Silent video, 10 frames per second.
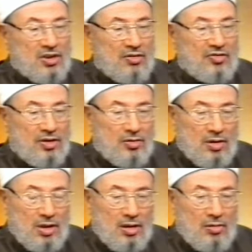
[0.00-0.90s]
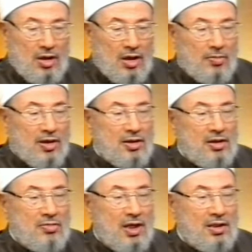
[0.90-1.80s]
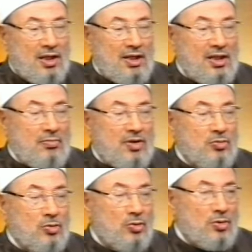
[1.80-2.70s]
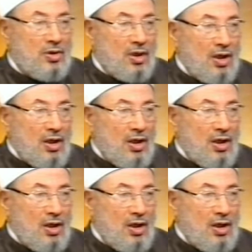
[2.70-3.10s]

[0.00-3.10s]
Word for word: الشافعي وأخبرني بأن العلم نور